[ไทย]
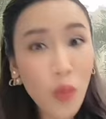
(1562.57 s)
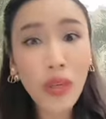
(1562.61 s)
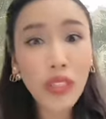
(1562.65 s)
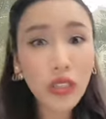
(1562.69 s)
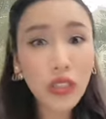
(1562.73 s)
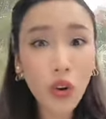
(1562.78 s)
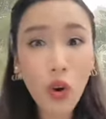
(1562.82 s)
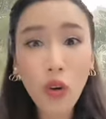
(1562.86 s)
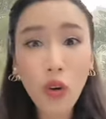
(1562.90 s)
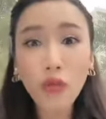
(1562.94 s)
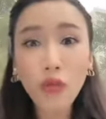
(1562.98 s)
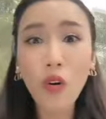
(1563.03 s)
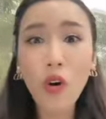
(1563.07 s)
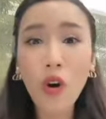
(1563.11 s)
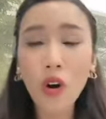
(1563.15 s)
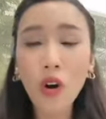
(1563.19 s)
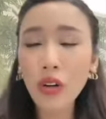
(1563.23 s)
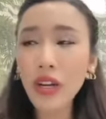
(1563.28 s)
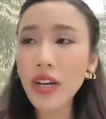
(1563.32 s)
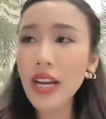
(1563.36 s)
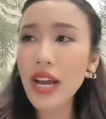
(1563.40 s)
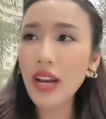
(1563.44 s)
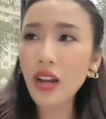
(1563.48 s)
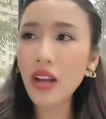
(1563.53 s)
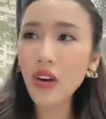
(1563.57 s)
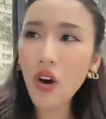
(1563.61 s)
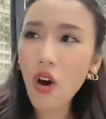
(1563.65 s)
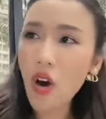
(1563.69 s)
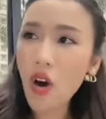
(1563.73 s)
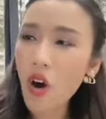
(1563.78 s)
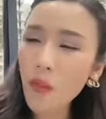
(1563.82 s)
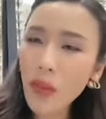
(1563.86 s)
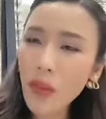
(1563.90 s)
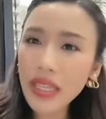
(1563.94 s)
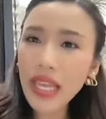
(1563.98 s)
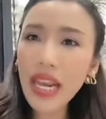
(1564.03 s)
โดนบิ๊กโจ๊กฟ้องด้วยนะแล้วก็
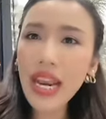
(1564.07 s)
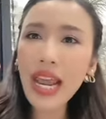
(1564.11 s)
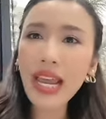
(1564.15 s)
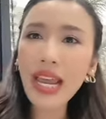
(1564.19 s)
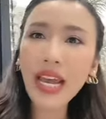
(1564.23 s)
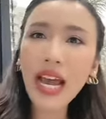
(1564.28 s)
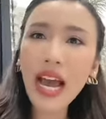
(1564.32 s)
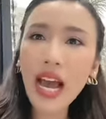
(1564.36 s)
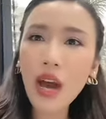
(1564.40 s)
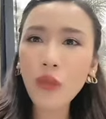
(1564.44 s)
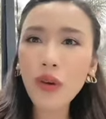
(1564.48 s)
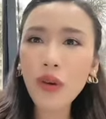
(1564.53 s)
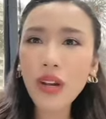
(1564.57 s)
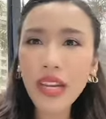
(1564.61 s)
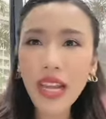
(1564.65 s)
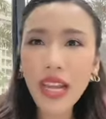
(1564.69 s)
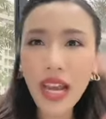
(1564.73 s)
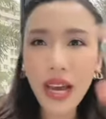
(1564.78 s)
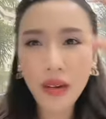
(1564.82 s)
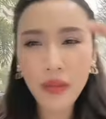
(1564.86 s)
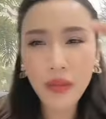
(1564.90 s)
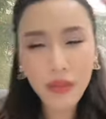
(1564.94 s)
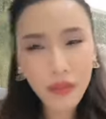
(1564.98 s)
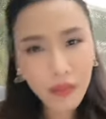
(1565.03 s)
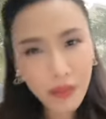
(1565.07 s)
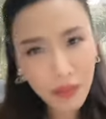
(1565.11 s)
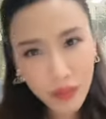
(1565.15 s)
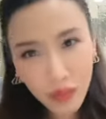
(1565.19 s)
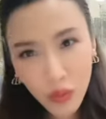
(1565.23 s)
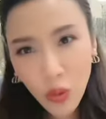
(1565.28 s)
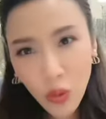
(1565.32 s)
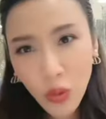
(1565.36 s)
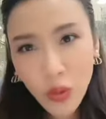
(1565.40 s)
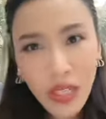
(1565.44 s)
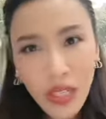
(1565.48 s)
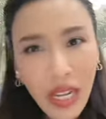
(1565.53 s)
ออกมาแถลงข่าวว่าเนี่ย
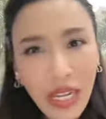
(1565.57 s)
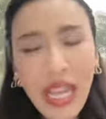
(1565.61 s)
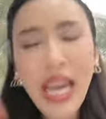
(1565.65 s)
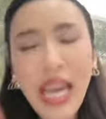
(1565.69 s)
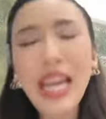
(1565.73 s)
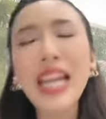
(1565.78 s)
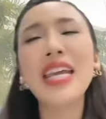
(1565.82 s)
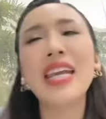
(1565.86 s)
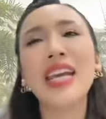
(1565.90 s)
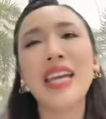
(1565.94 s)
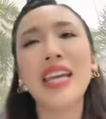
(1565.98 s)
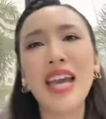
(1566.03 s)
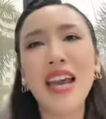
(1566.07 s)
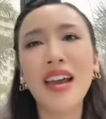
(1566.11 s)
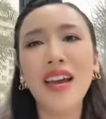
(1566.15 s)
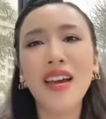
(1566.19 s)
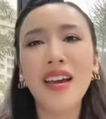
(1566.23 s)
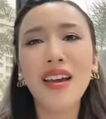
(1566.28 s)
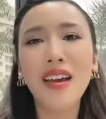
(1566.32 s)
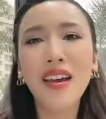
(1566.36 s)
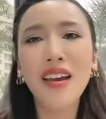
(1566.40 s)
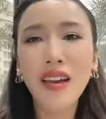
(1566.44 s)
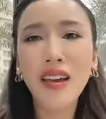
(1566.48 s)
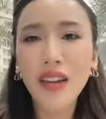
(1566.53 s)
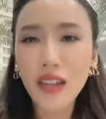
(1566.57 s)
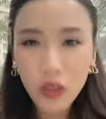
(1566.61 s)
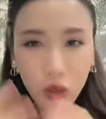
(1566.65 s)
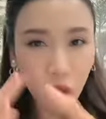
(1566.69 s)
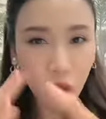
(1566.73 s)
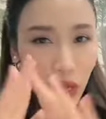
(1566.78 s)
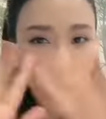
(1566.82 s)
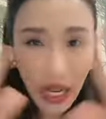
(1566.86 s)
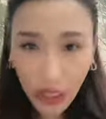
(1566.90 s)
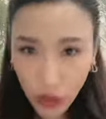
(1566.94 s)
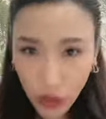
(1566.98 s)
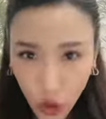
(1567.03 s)
รุ่นนั่นอะไรอย่างเงี้ย
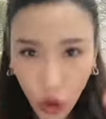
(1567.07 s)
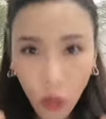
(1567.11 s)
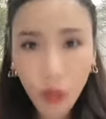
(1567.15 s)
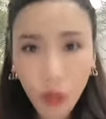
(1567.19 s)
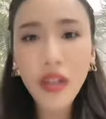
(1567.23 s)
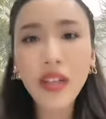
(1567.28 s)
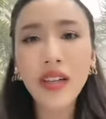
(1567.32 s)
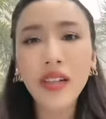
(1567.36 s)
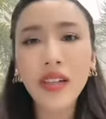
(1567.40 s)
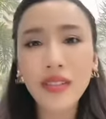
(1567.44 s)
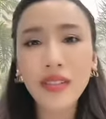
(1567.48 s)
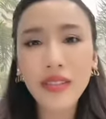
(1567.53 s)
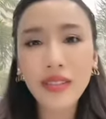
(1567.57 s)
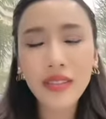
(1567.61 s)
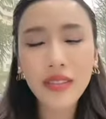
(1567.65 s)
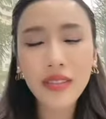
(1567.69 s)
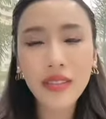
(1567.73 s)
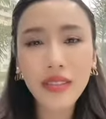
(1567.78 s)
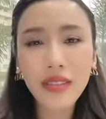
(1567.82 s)
ทุกอย่างจบเลย